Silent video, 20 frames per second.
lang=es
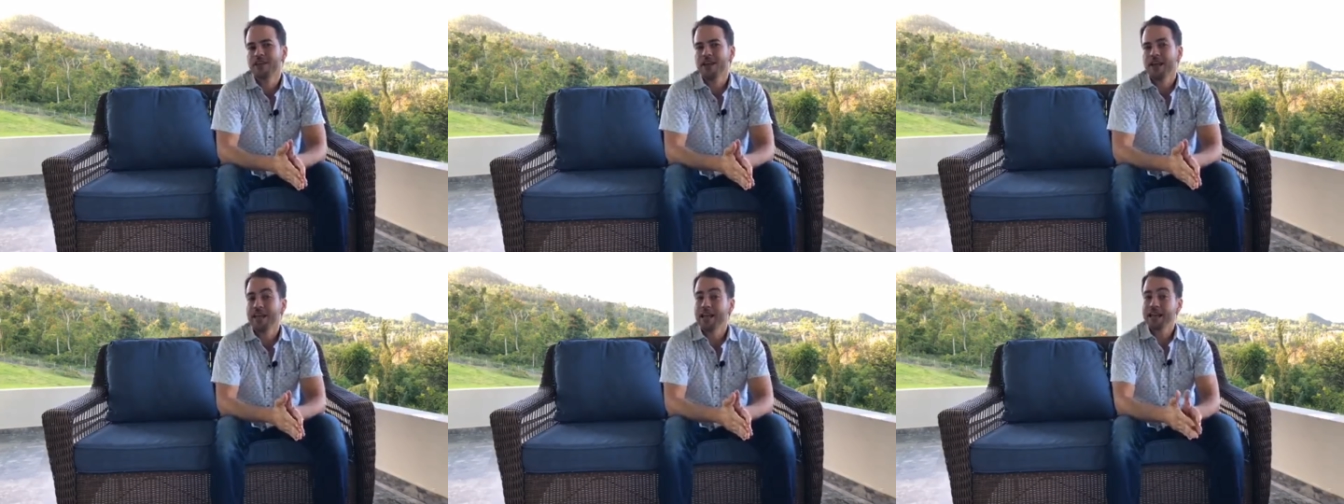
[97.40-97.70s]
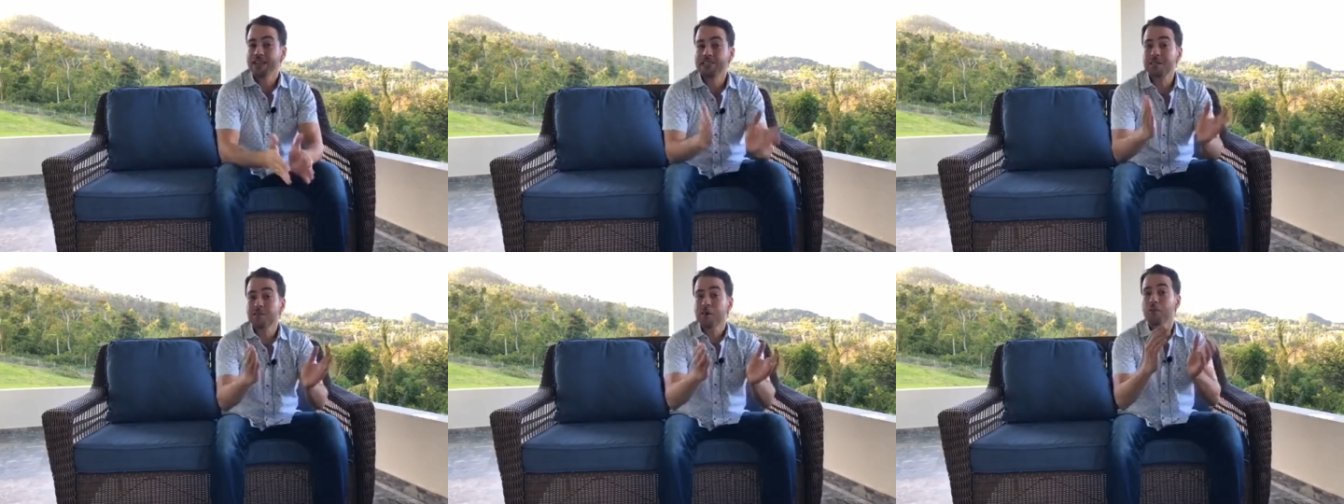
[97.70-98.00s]
En
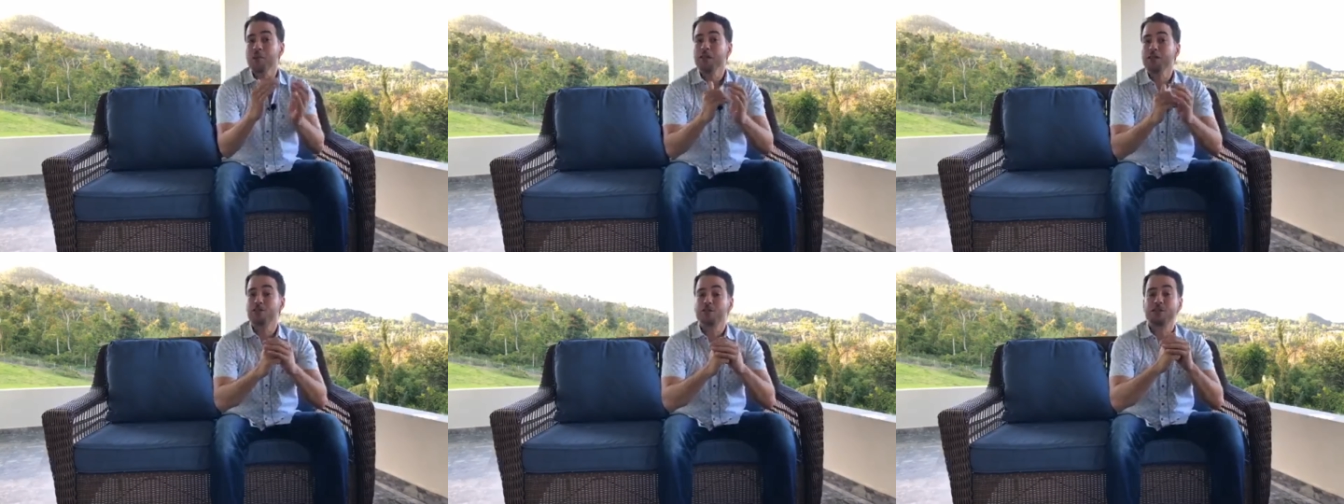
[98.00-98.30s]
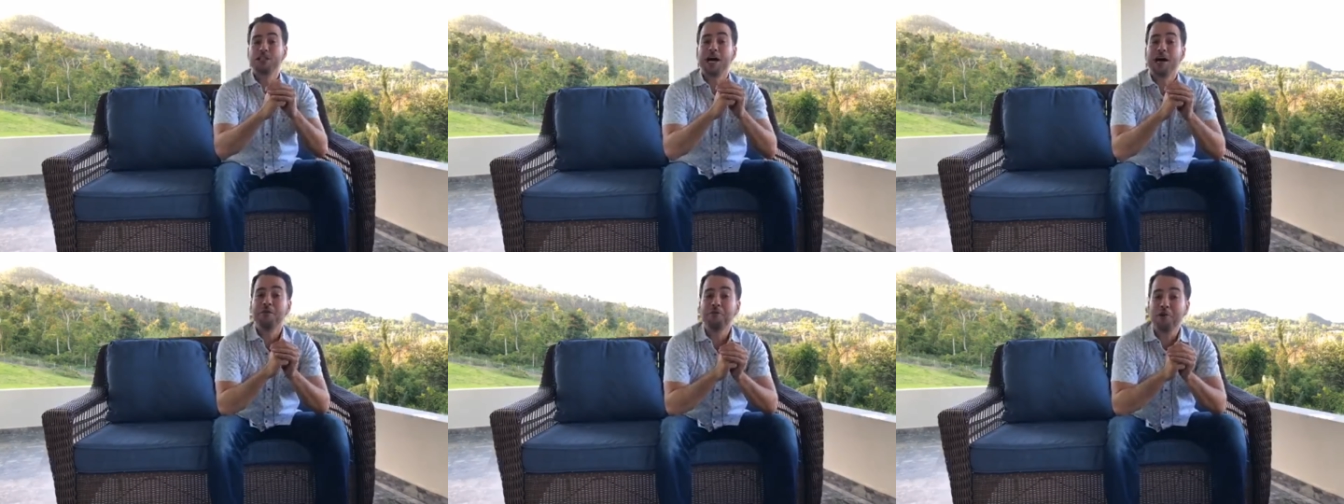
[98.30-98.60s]
ese momento
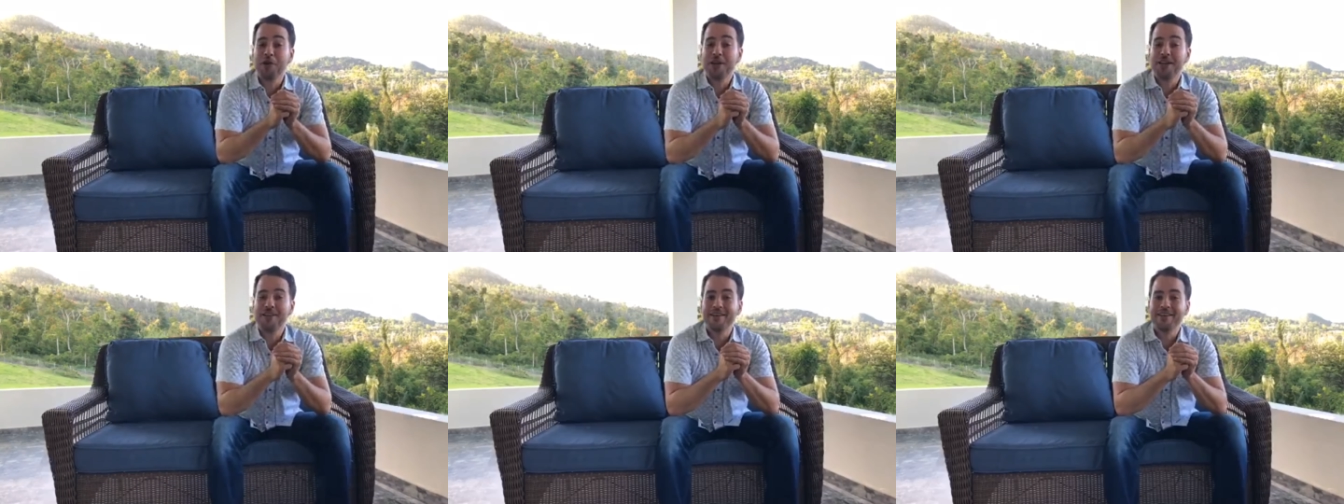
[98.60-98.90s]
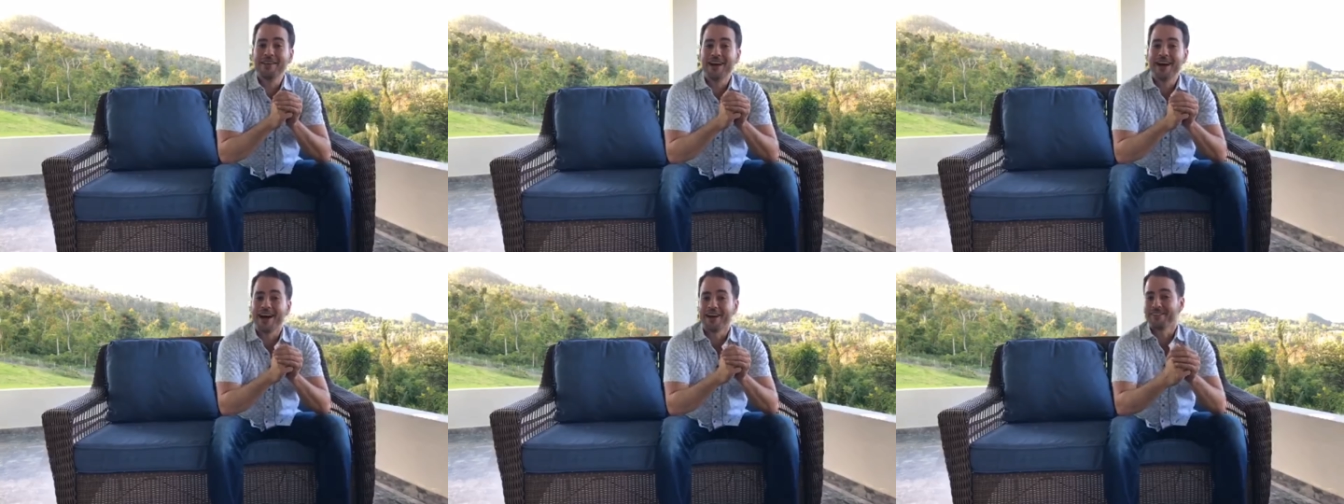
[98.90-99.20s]
estábamos
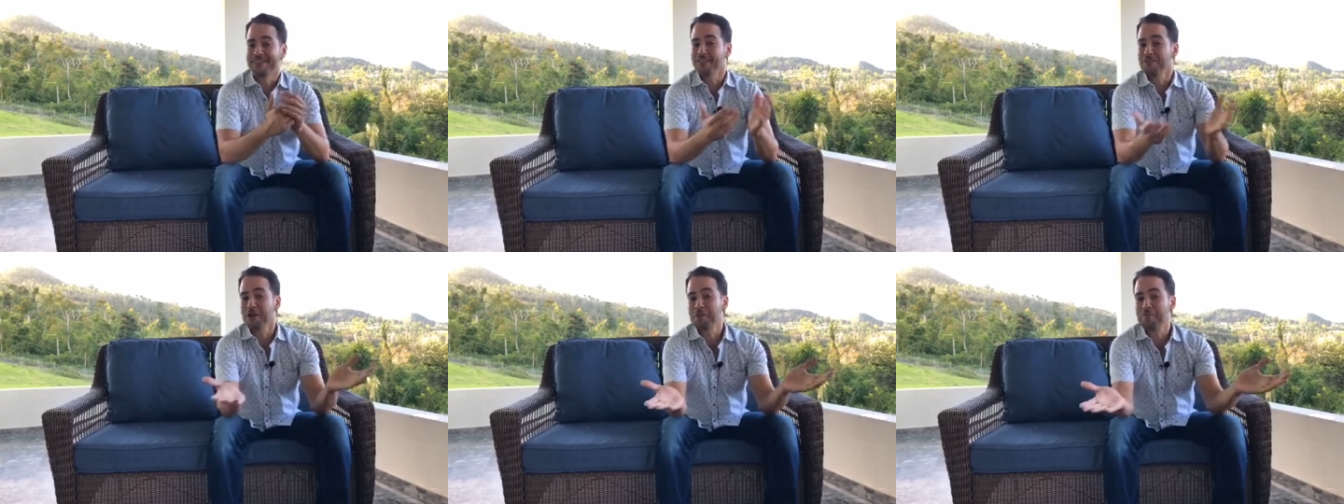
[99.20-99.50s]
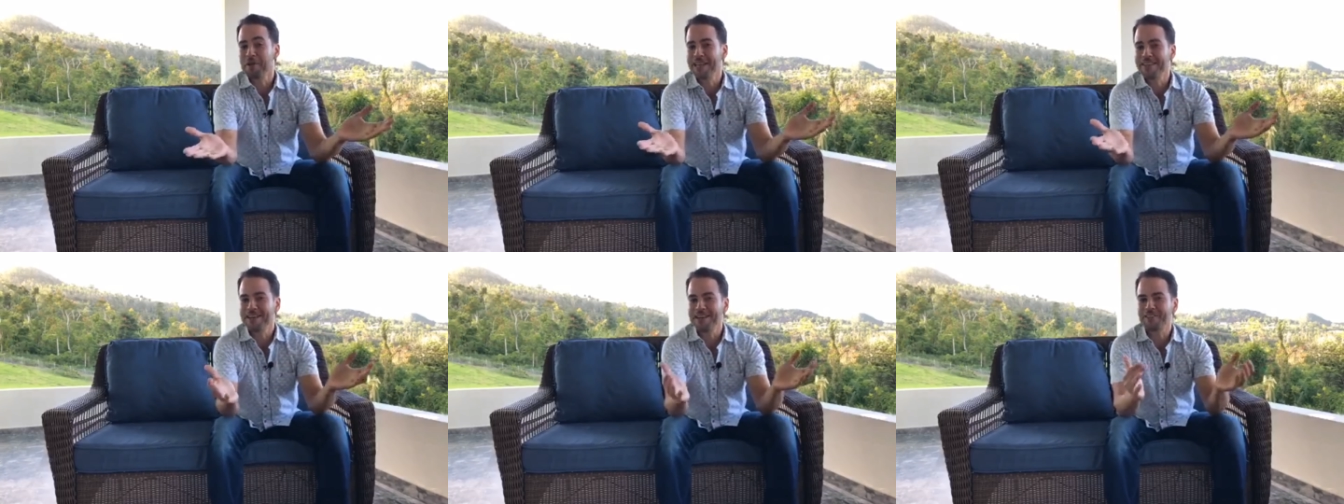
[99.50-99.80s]
haciendo el
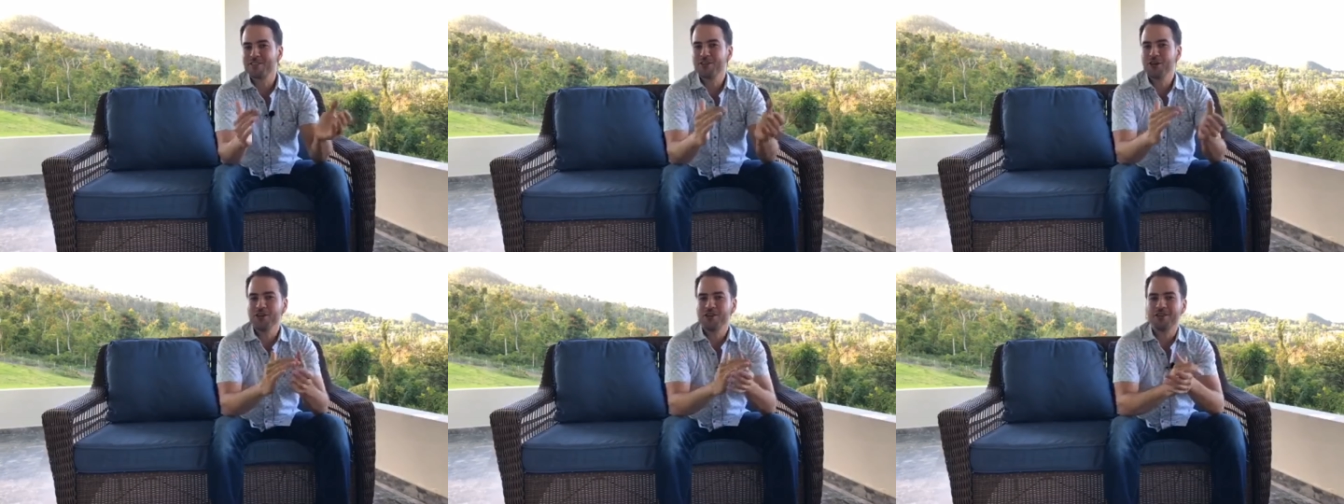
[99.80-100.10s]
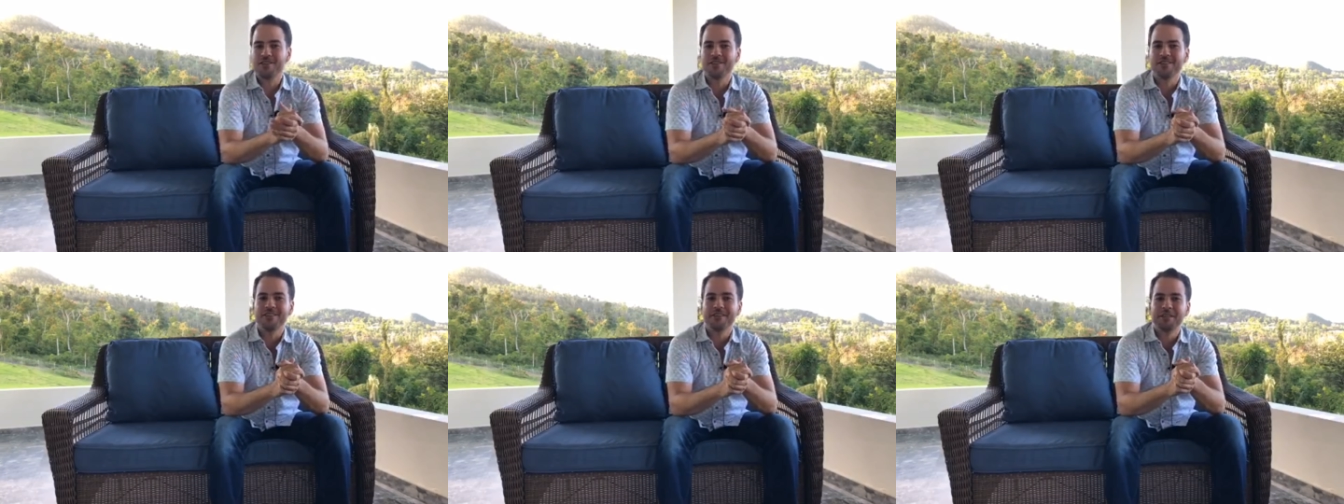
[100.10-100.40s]
plan de
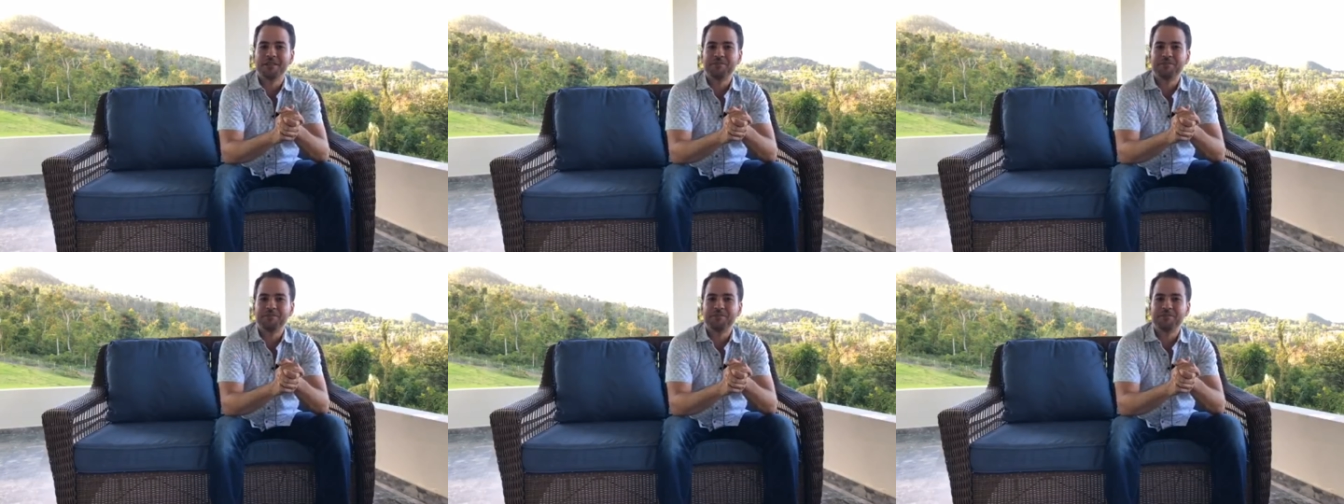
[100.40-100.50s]
acción,